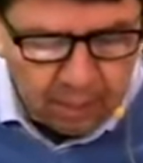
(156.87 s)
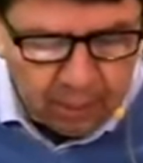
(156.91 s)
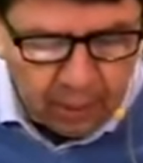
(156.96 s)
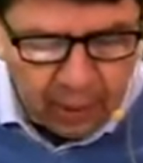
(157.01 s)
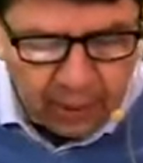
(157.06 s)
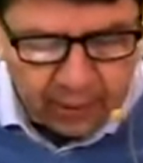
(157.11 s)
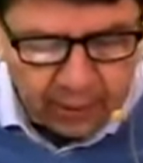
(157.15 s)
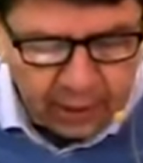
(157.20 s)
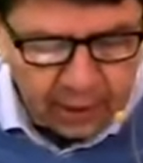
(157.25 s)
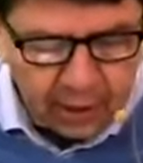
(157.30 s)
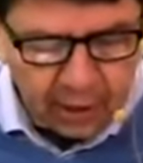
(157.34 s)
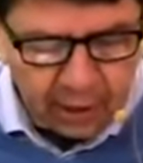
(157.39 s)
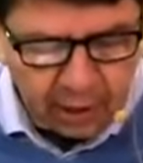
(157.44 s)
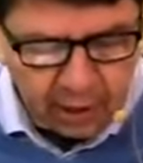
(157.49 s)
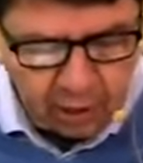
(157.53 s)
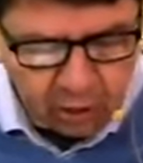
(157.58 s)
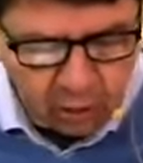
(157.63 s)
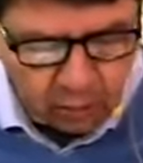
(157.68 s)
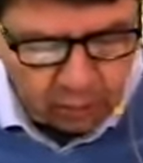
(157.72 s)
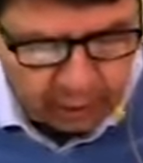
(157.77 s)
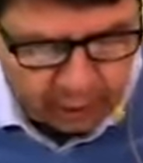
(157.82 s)
Padre, en
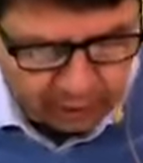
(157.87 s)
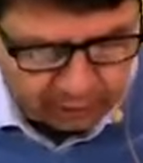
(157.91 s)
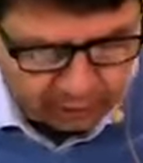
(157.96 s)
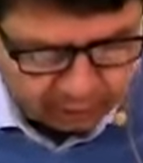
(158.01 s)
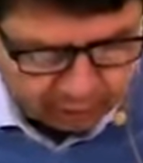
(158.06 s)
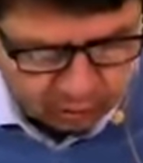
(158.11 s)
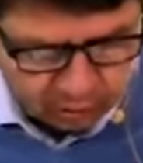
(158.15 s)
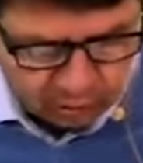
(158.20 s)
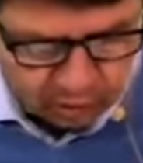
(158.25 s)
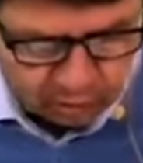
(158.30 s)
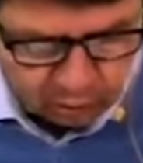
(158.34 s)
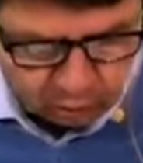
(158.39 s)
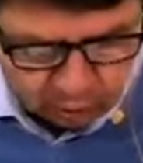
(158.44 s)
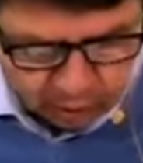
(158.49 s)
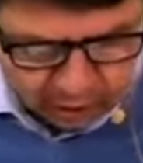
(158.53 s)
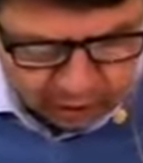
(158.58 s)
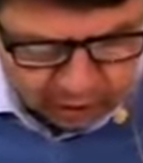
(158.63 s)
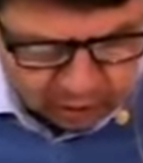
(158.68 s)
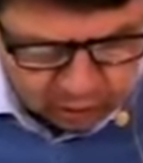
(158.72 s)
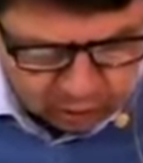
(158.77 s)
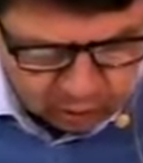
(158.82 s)
el nombre del Señor
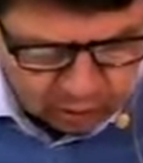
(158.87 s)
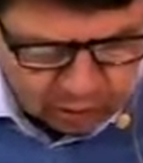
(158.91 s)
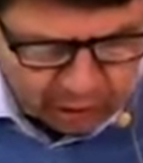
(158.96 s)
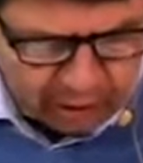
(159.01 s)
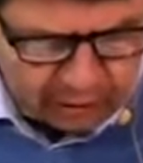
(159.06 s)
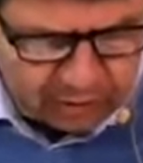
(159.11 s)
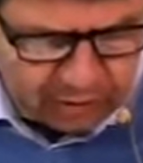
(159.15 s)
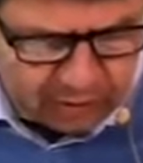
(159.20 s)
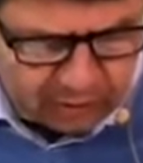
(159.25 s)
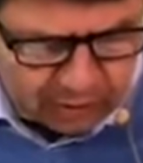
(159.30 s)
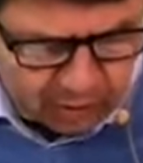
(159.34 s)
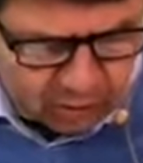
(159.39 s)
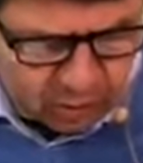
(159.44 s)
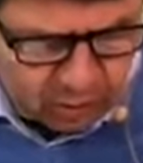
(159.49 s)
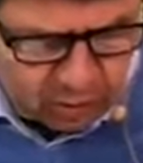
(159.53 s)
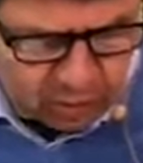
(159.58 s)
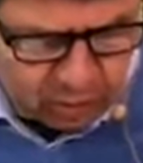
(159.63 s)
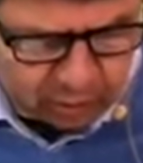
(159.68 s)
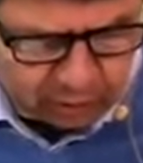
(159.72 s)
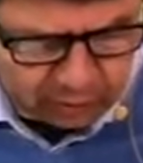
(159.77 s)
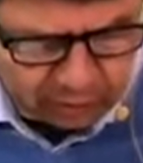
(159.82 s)
Jesucristo, gracias
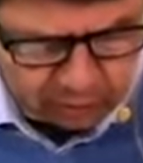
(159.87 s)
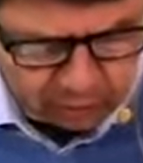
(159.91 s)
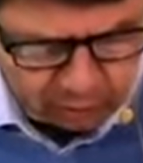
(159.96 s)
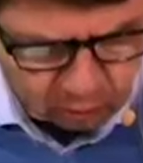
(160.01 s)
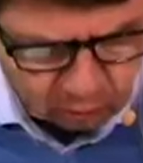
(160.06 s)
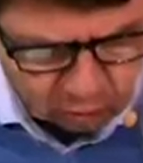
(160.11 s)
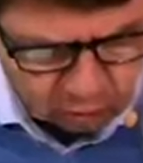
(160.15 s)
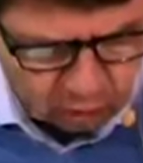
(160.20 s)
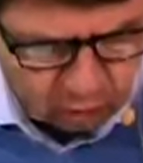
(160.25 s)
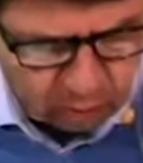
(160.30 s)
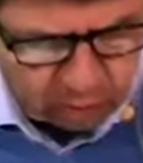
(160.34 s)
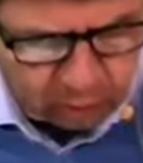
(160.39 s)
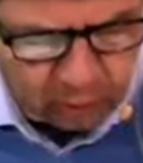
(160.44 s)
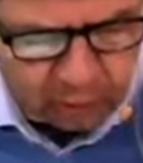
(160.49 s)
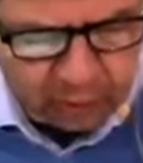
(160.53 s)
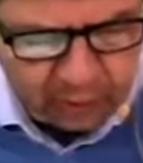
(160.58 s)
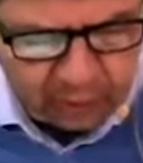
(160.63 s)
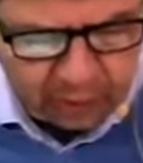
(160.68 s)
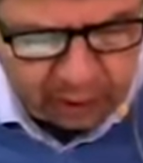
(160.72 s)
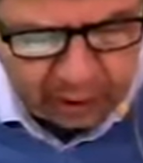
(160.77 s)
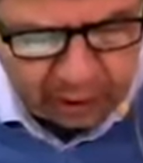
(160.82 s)
Señor porque se soluciona el
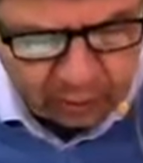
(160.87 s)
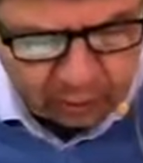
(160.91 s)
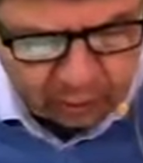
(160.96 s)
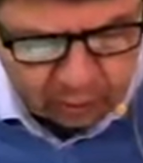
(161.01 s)
problema de